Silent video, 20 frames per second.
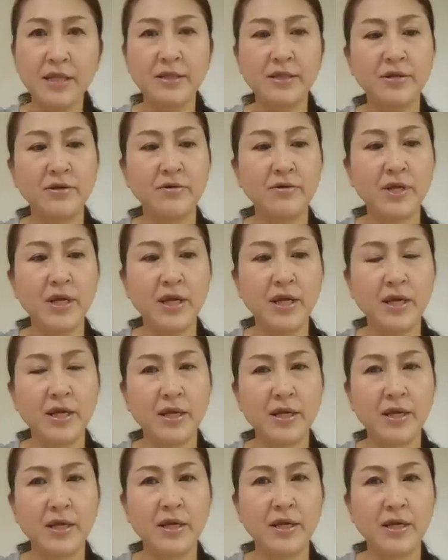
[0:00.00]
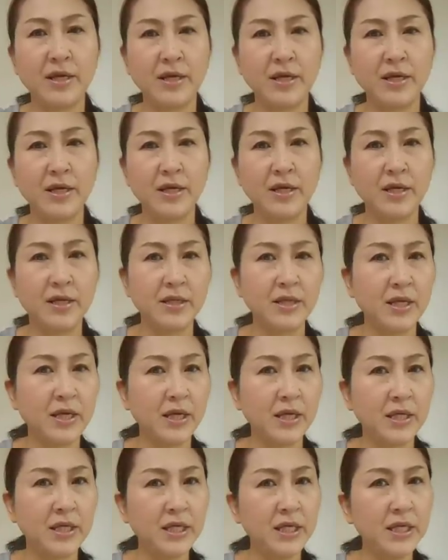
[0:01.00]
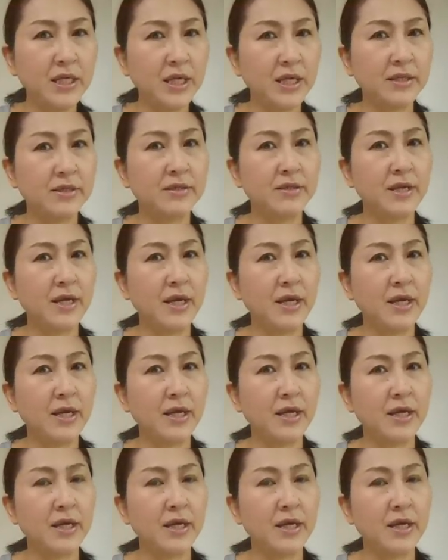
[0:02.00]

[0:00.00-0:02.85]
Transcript: すよねで「火」ですね